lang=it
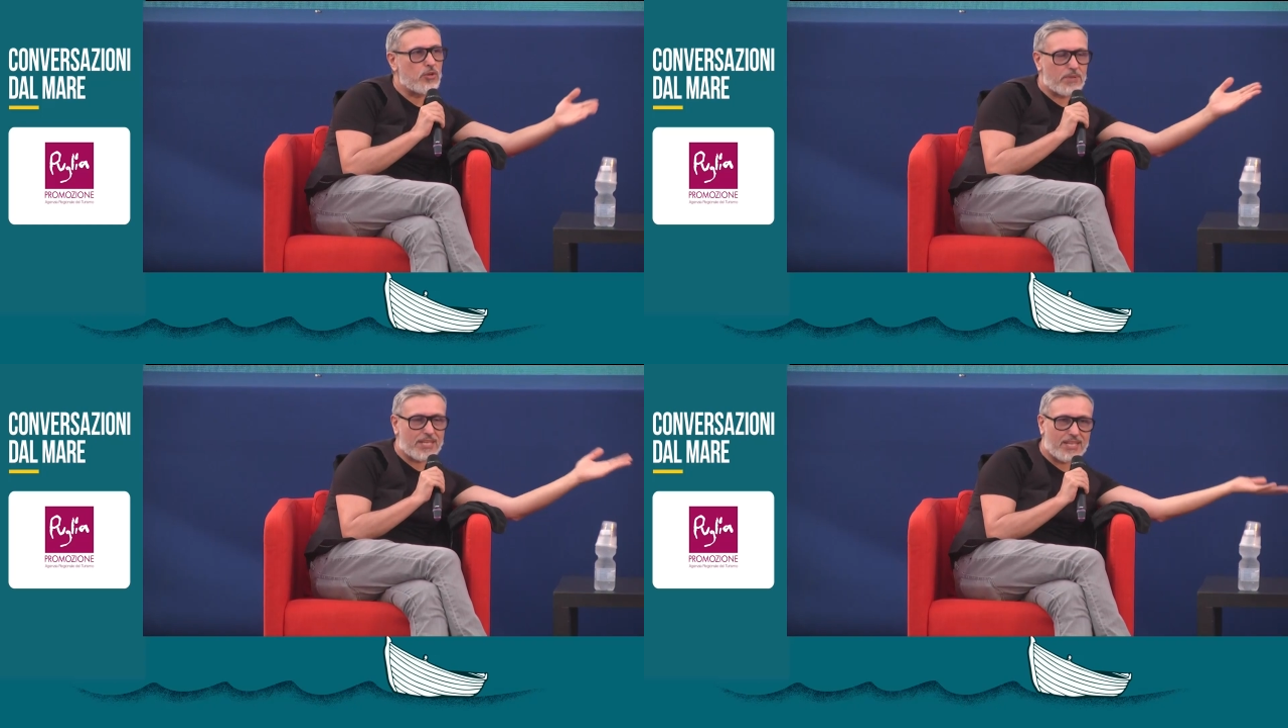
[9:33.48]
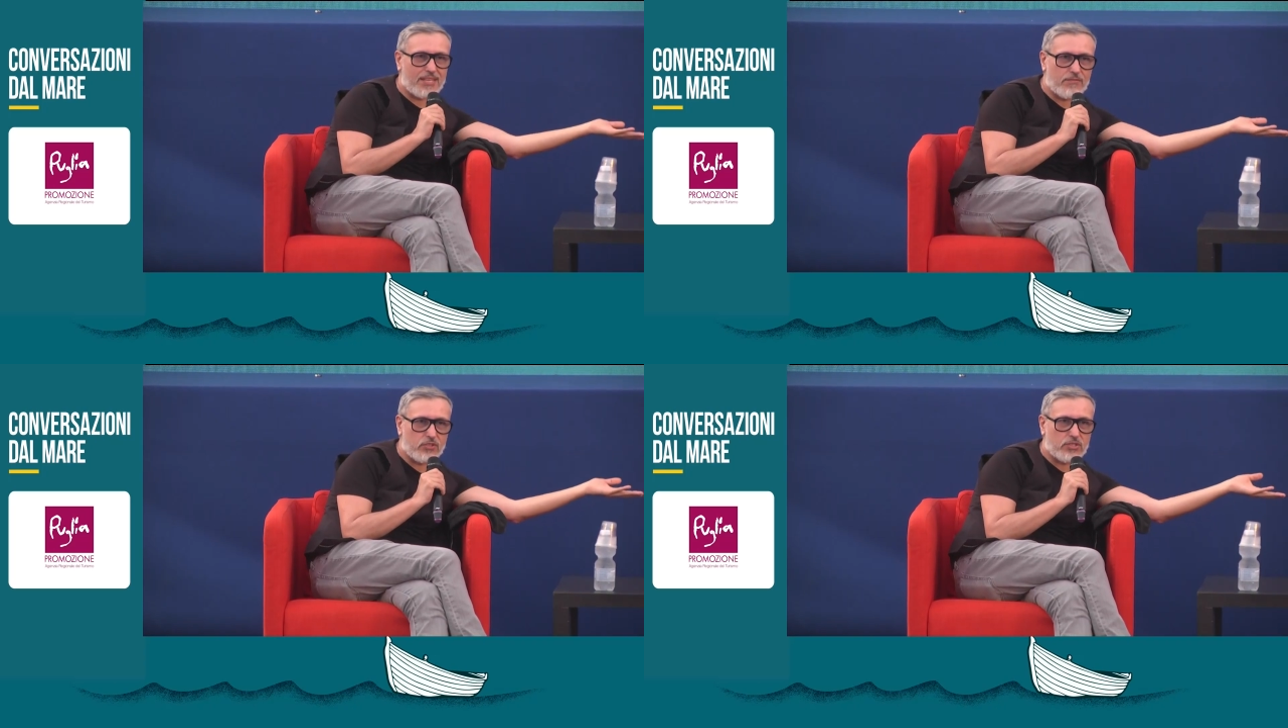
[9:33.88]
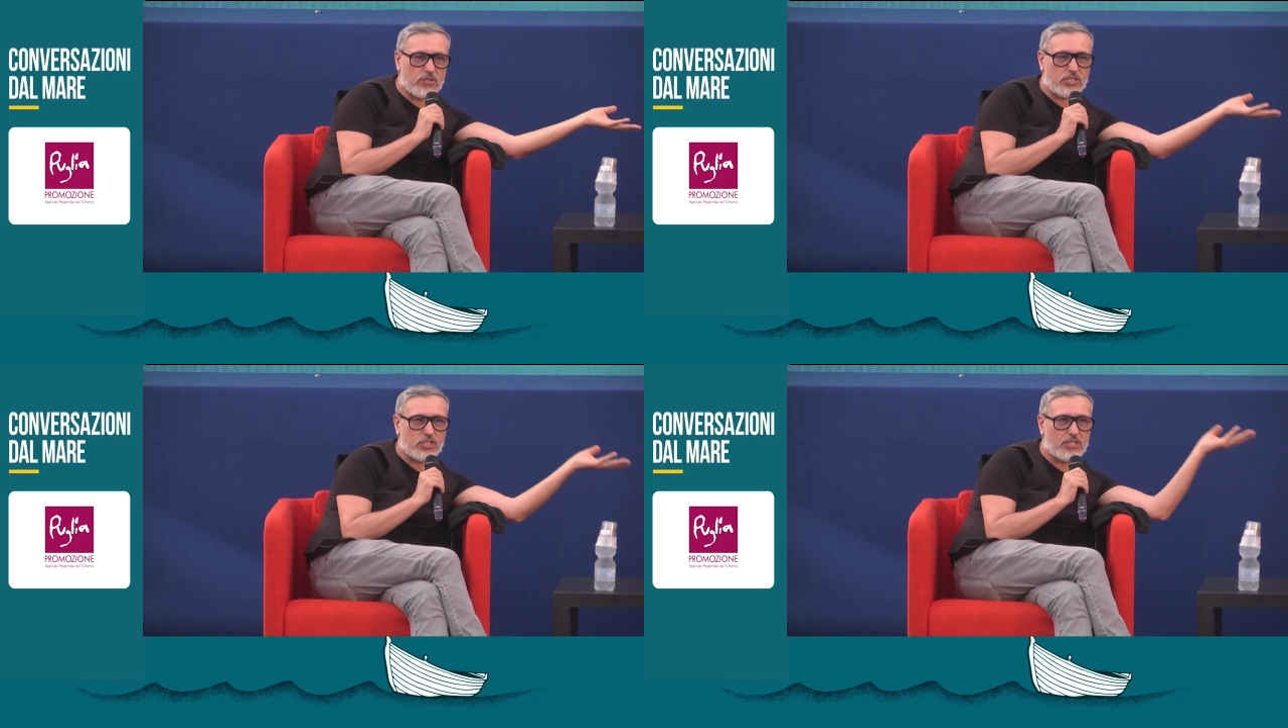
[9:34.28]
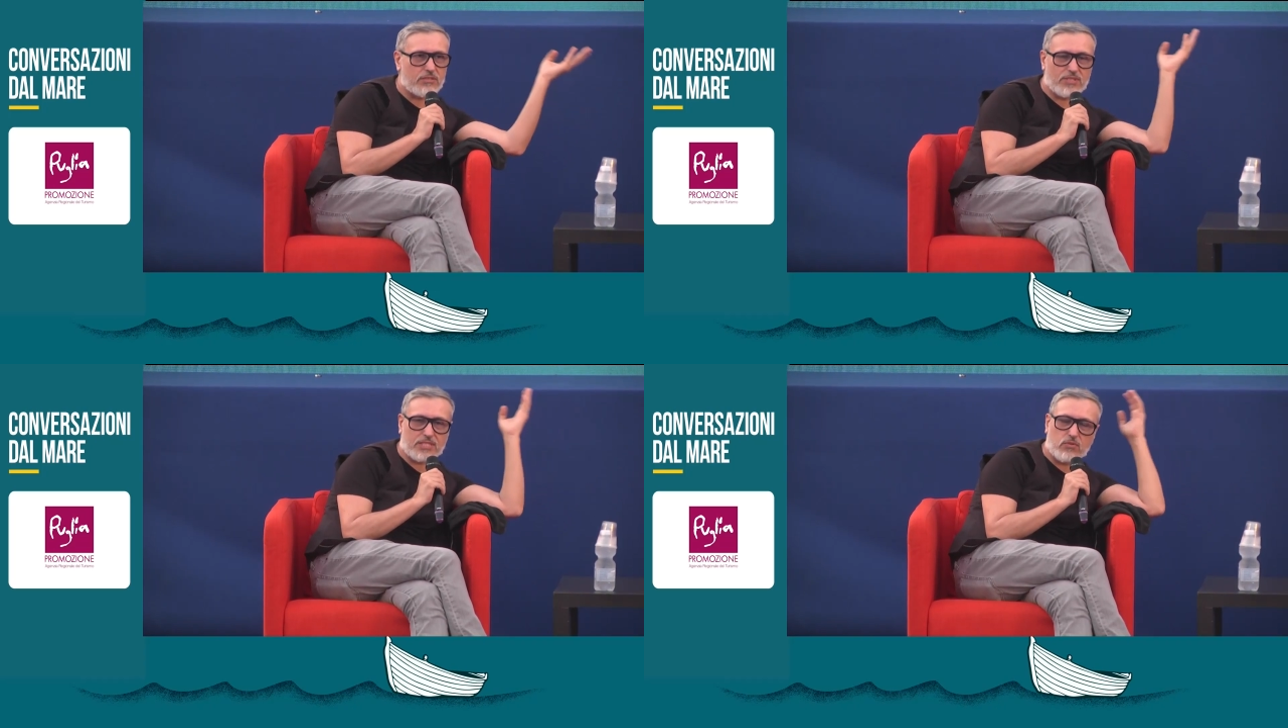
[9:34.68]
Non perché lei fosse una,
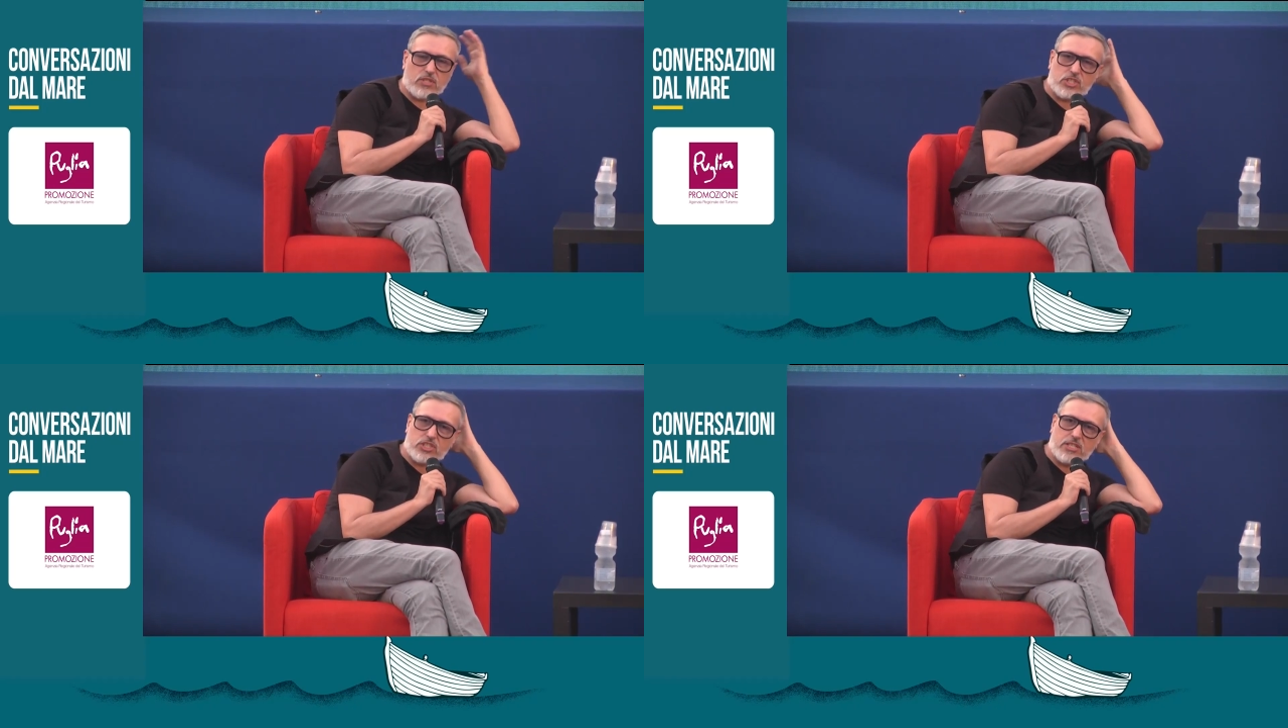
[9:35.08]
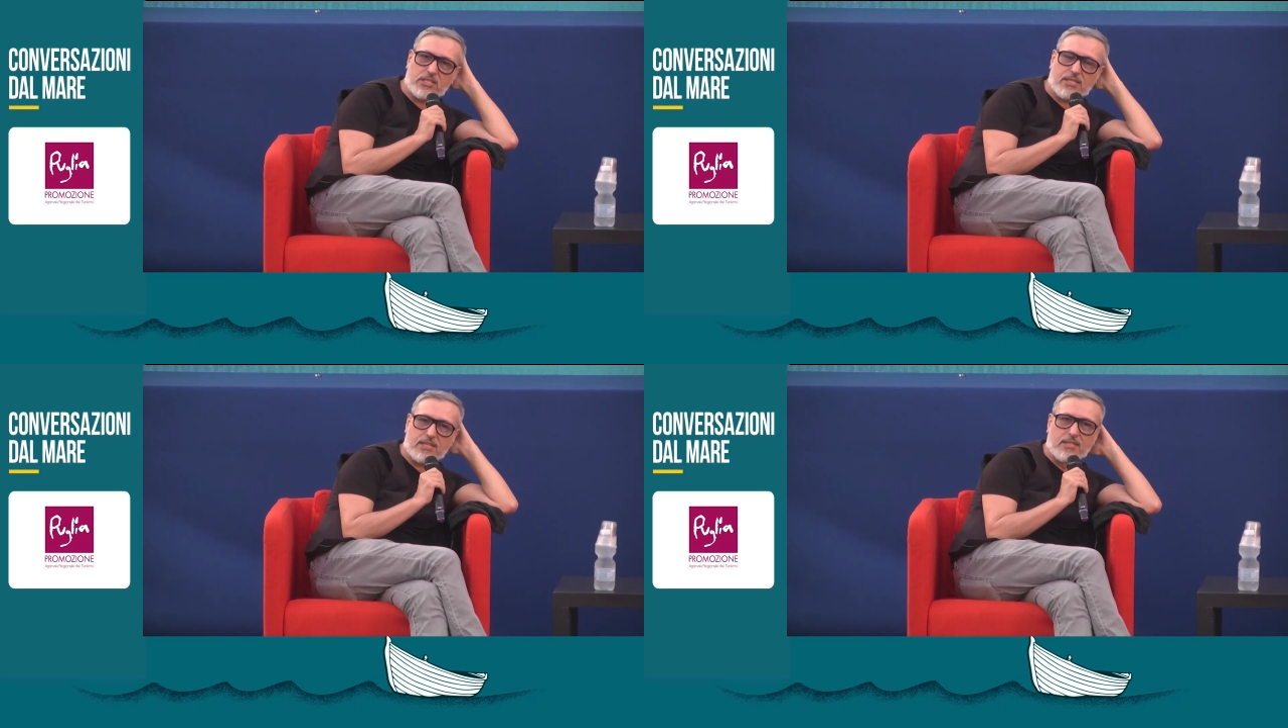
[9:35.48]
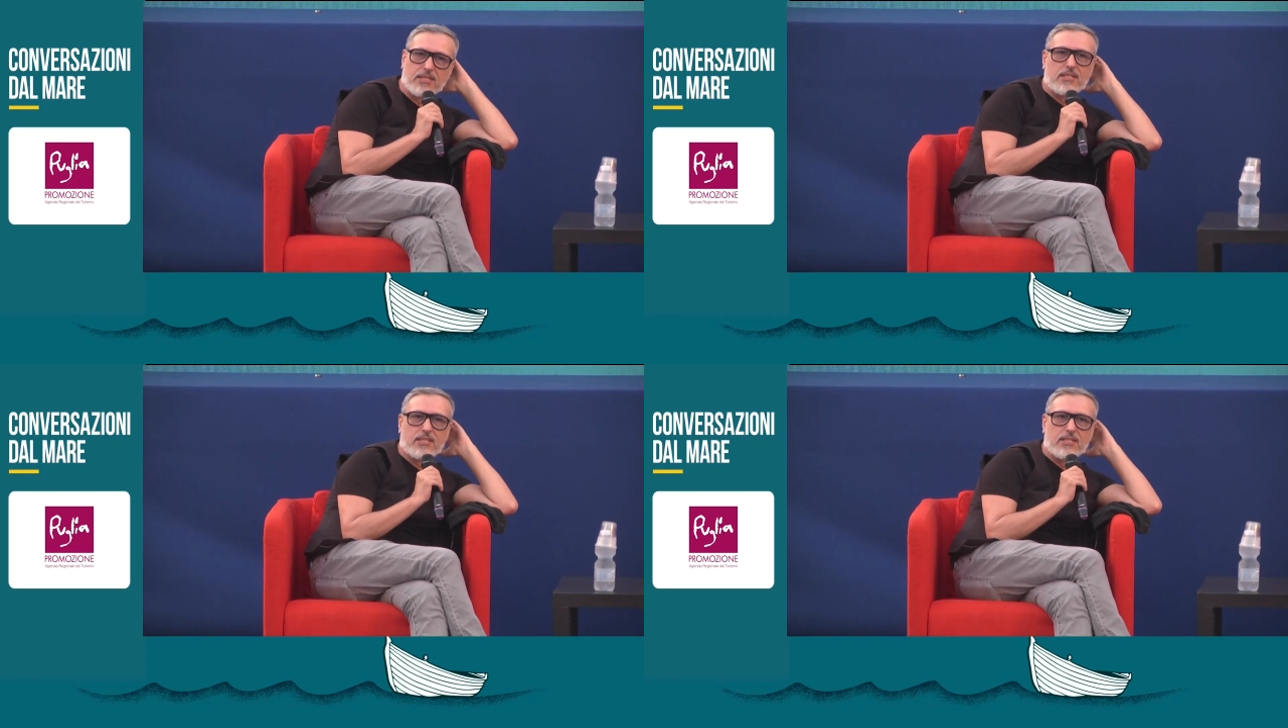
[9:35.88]
una seconda scelta,